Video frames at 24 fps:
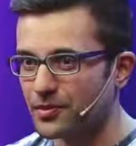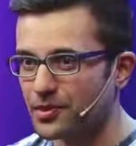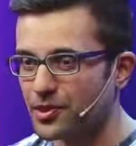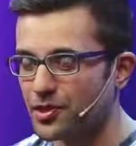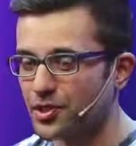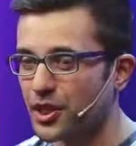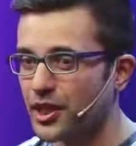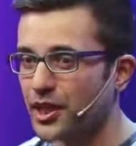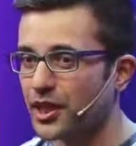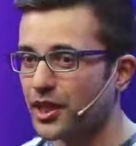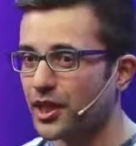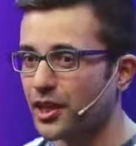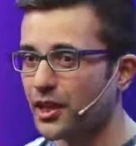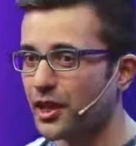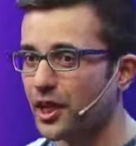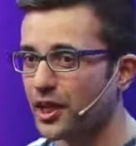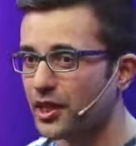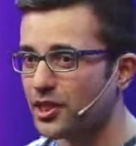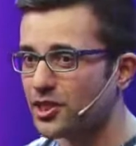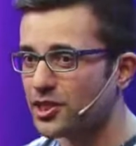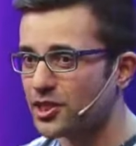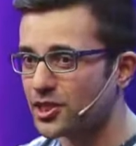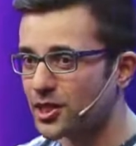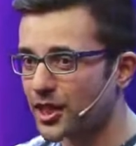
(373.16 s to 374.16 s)
जैसे एक है
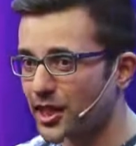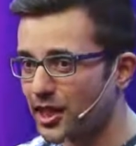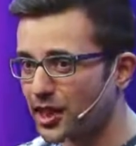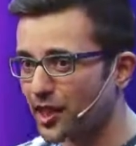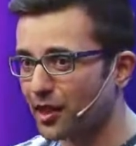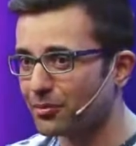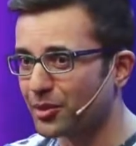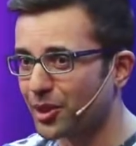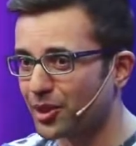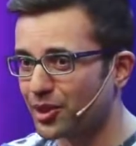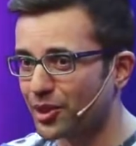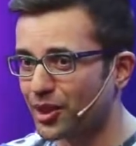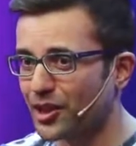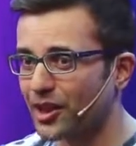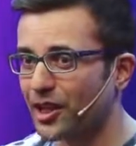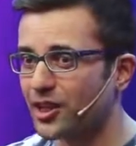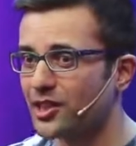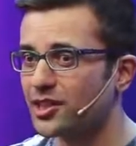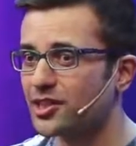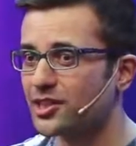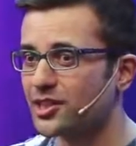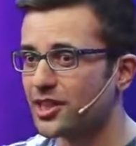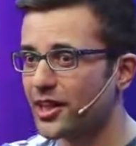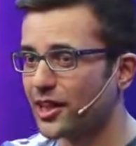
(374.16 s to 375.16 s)
गाड़ी से काम करना
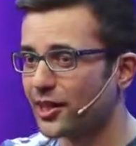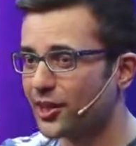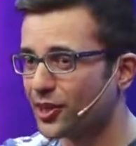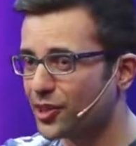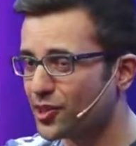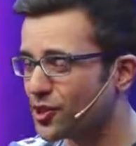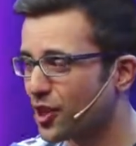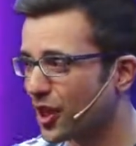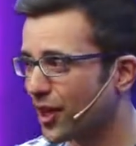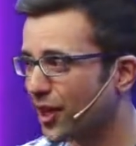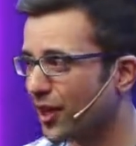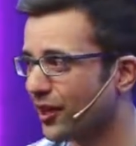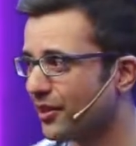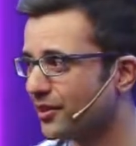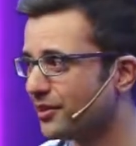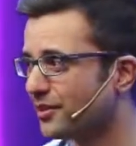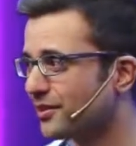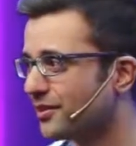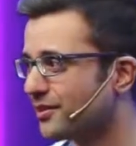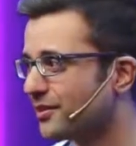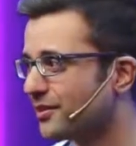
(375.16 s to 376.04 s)
गाड़ी से कहीं जाना